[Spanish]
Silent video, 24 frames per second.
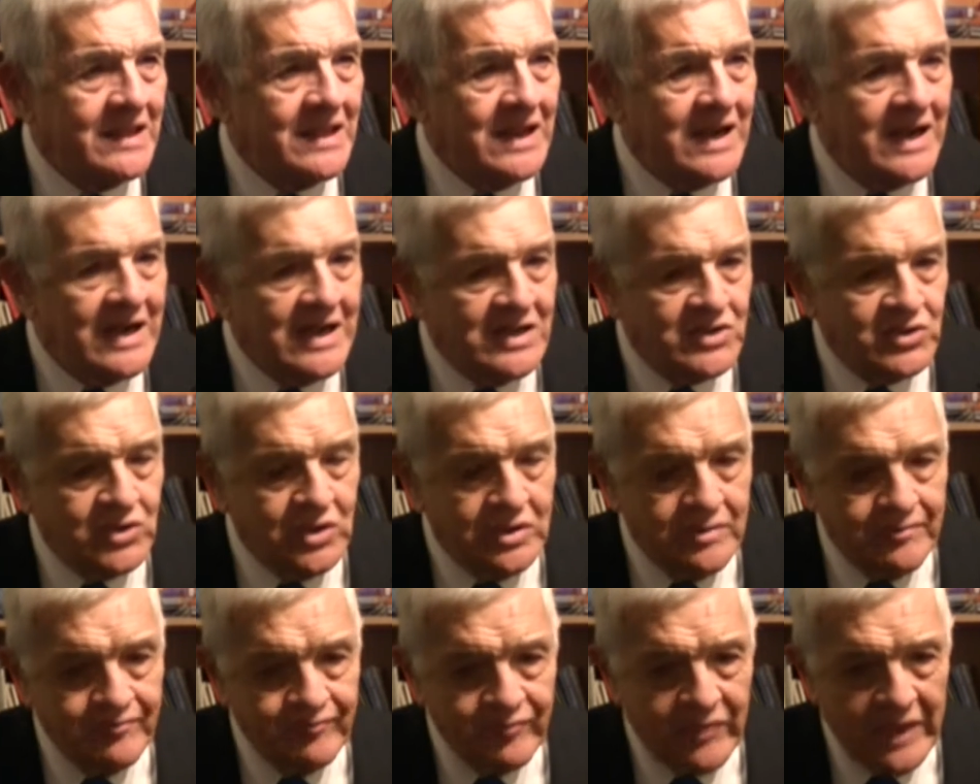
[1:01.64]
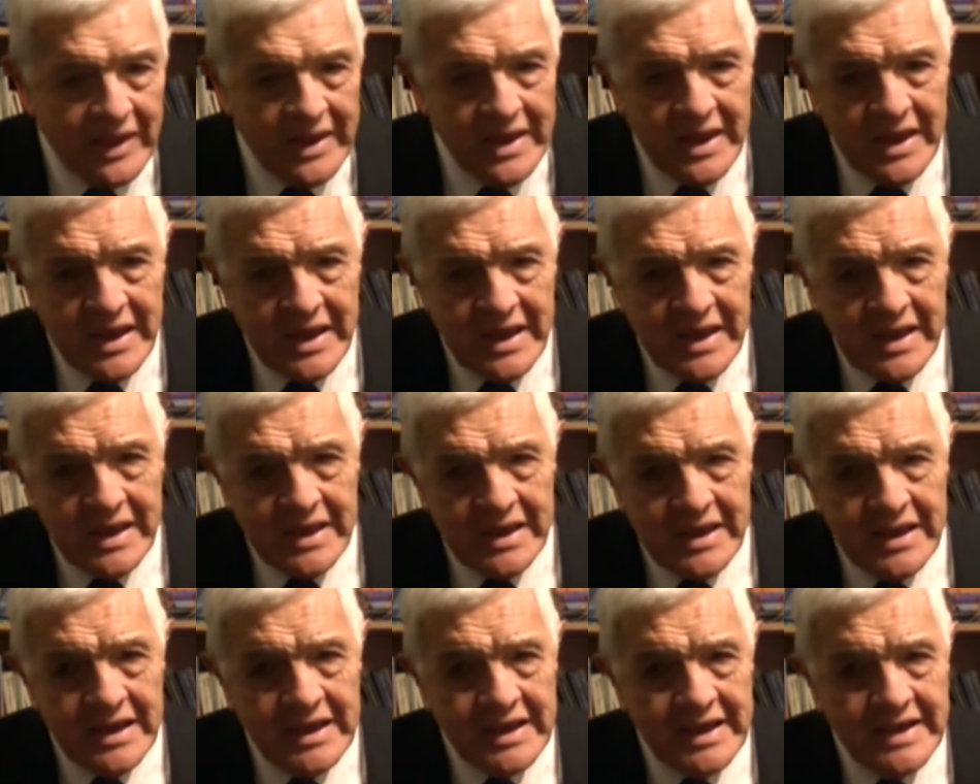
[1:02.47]
de la nación
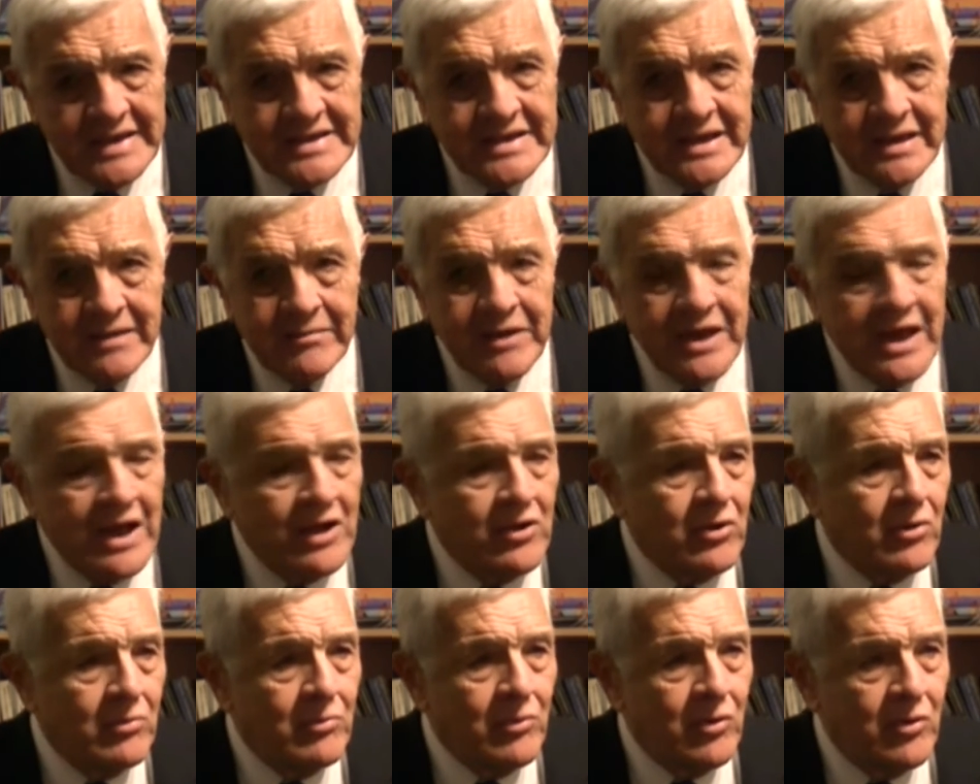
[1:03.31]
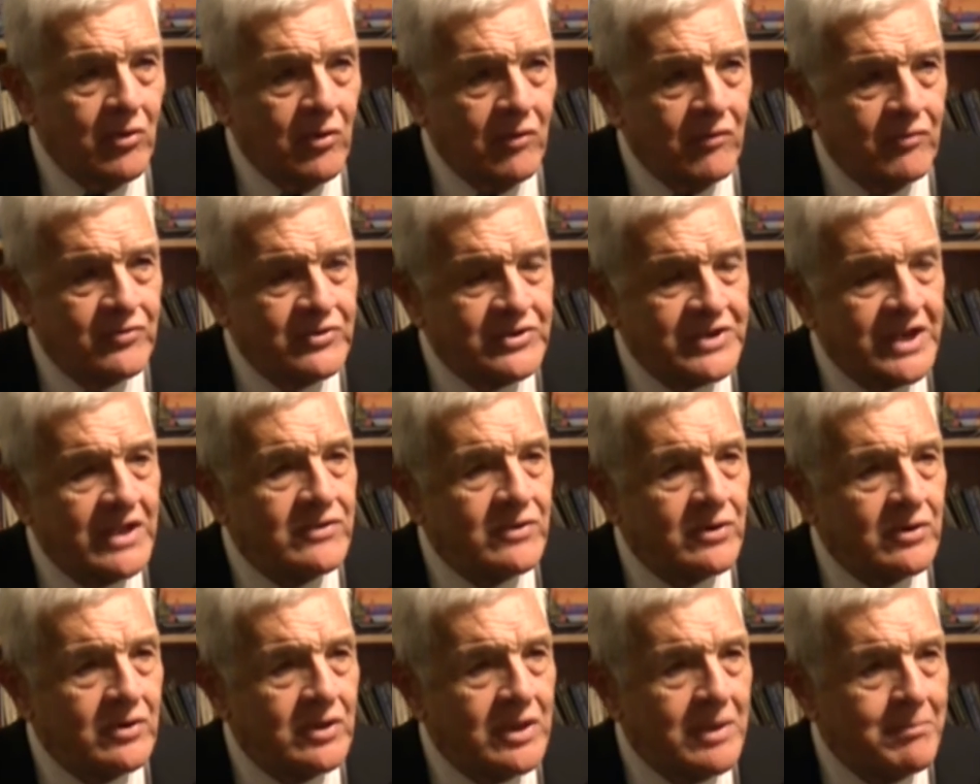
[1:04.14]
y que servía como
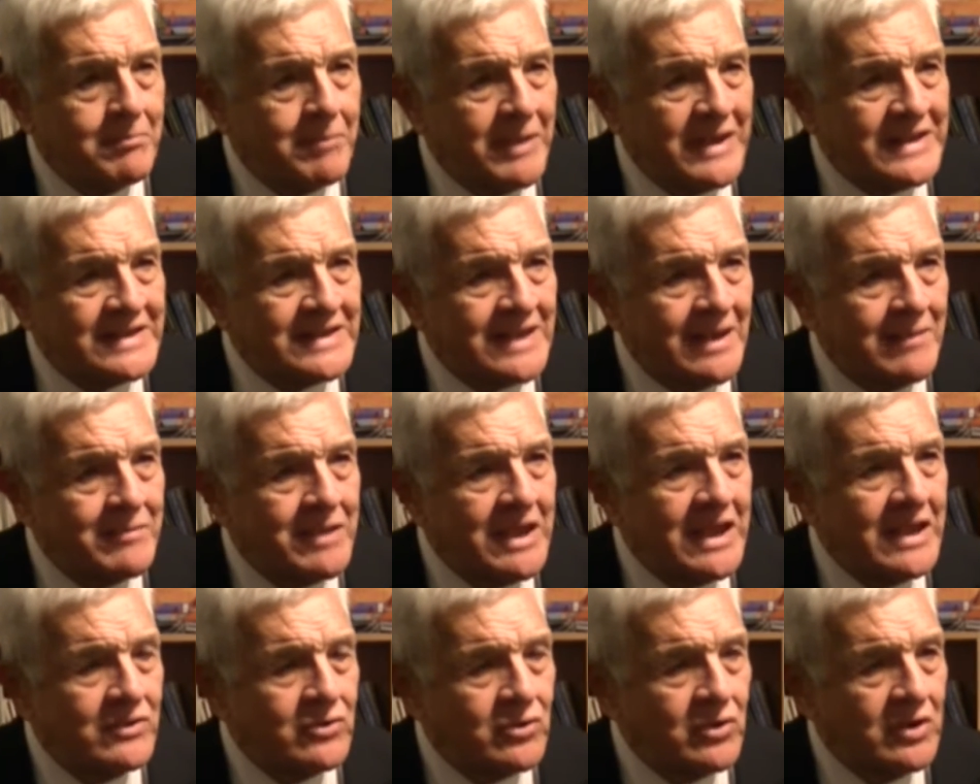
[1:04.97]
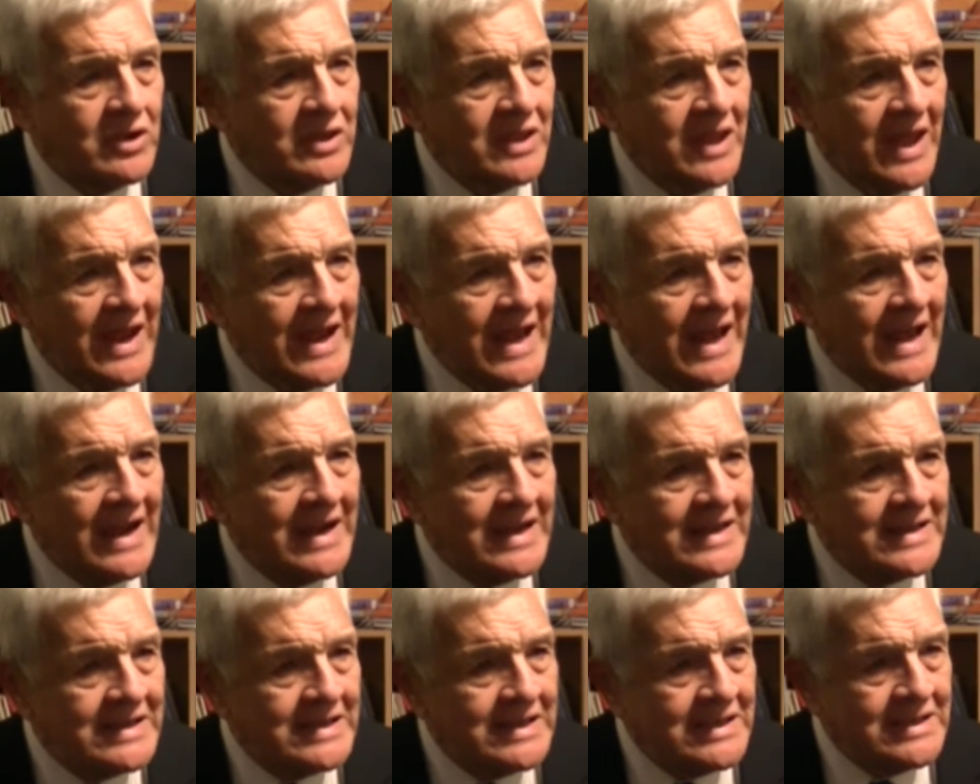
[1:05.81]
centro de pensamiento y de
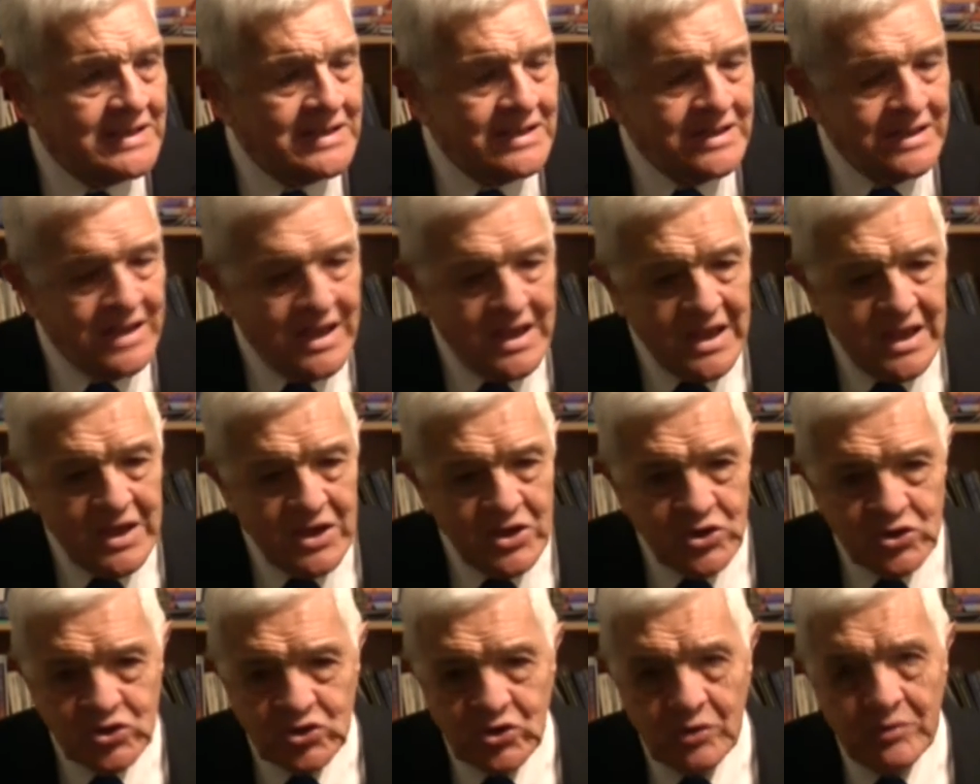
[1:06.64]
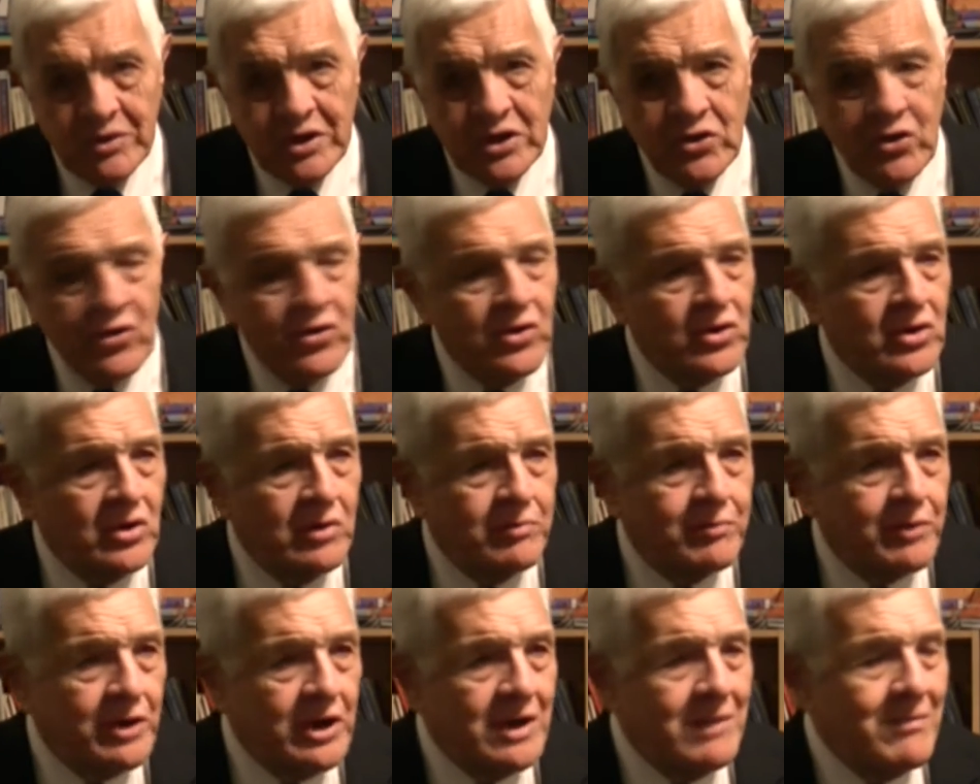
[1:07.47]
análisis sobre todos
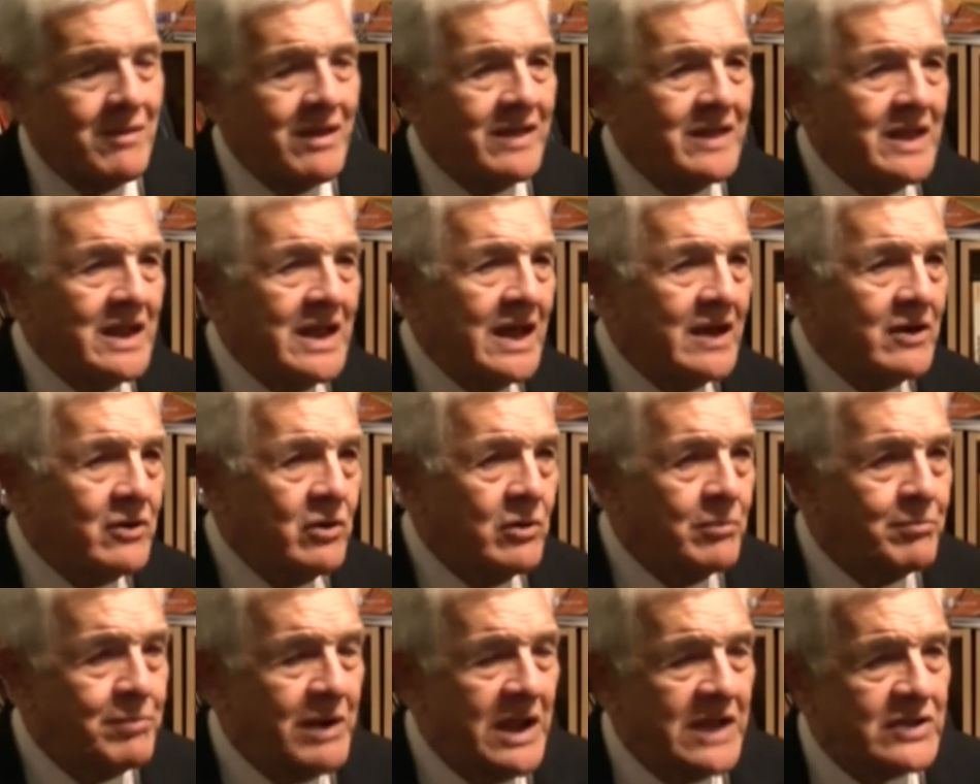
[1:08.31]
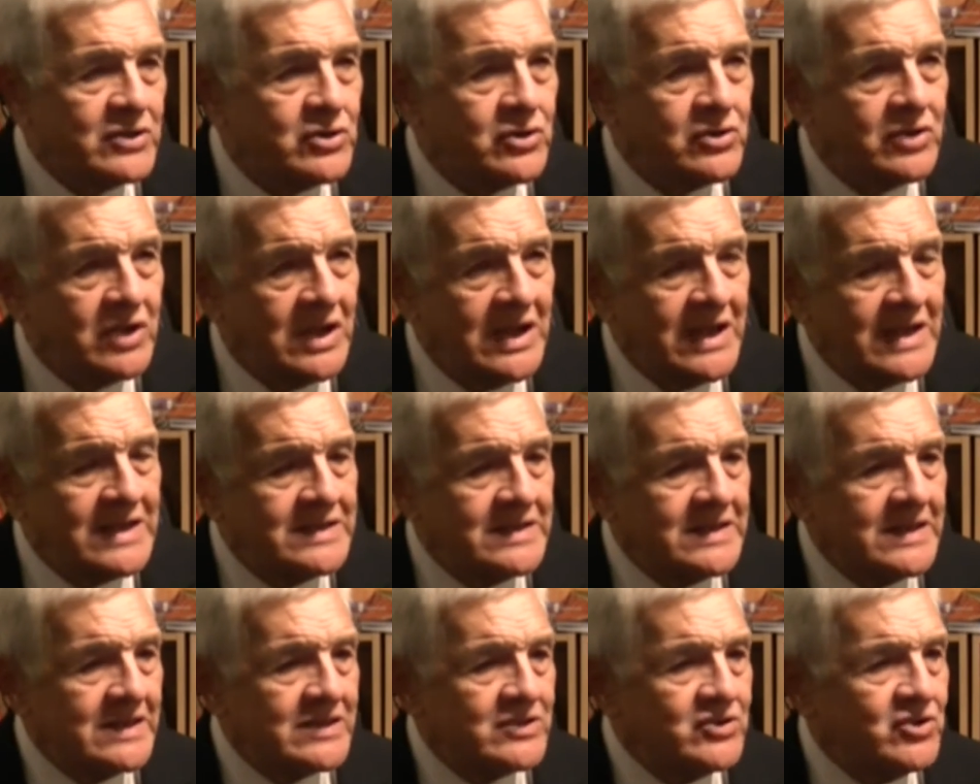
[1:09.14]
los problemas de largo plazo de la
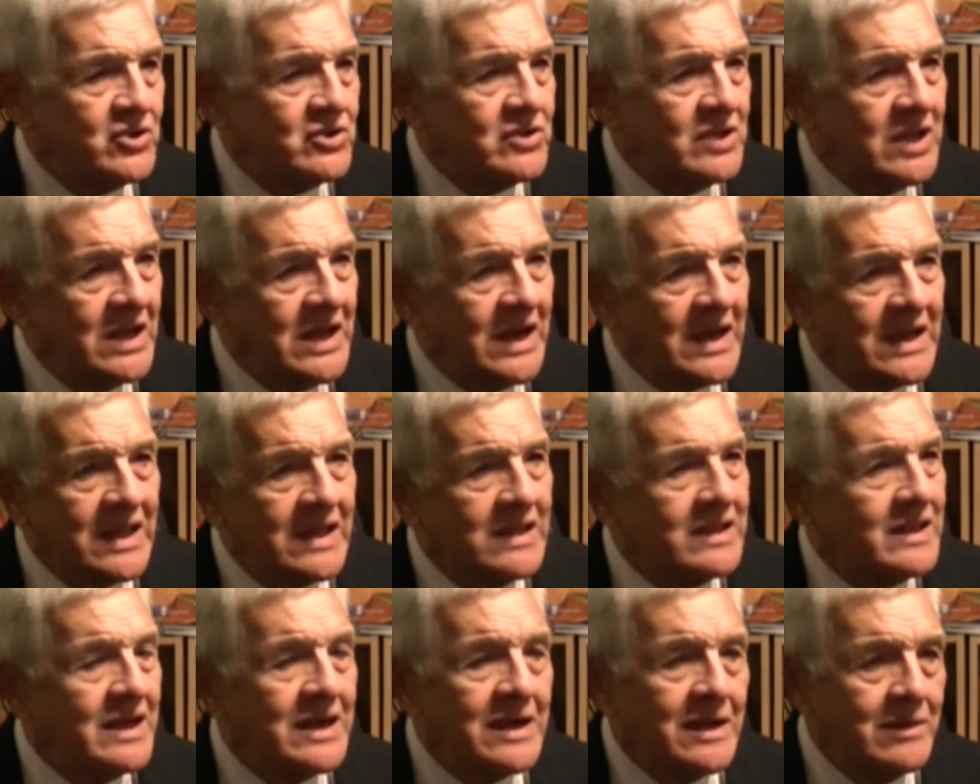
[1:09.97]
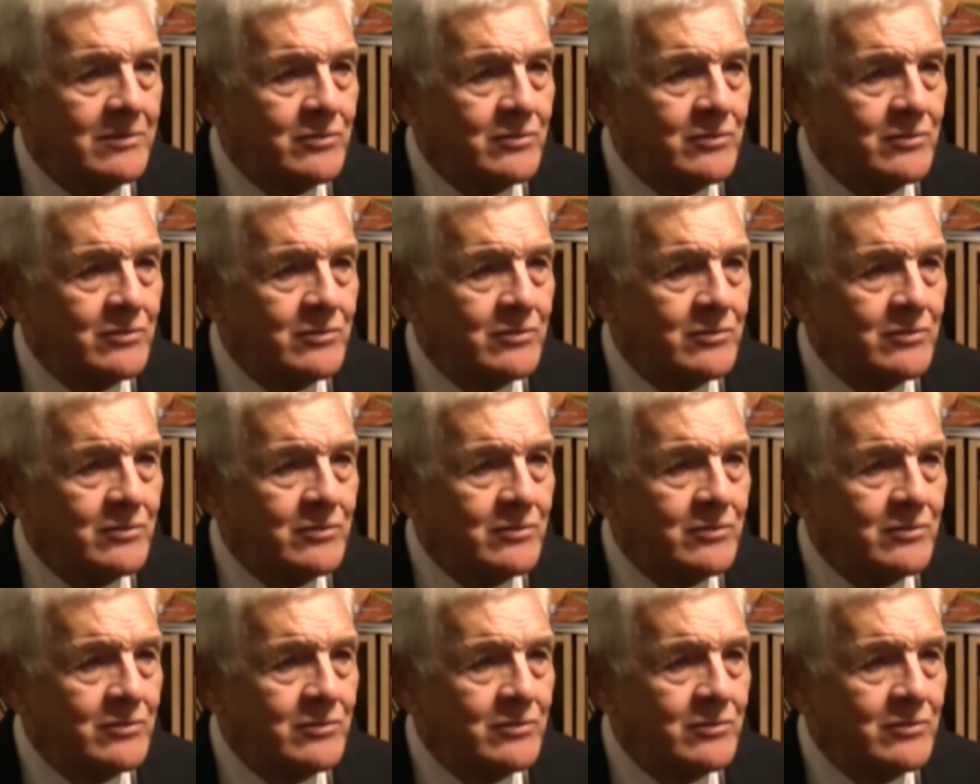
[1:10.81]
inserción de la Argentina en el